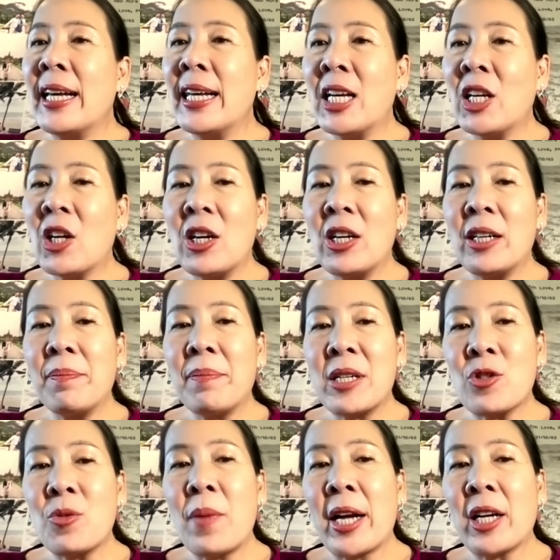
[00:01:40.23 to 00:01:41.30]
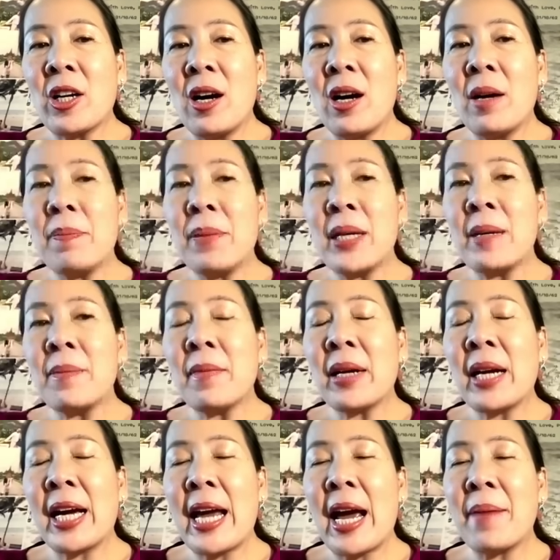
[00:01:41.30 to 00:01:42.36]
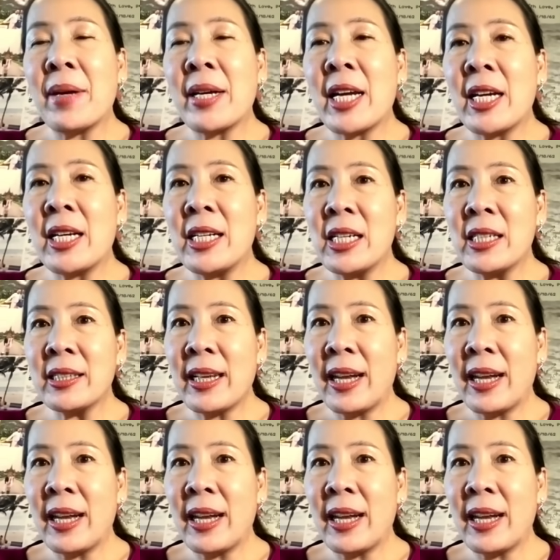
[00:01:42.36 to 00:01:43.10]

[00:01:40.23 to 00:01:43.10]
แล้วก็ปัจจุบันก็เพิ่มขยายไปในเรื่อง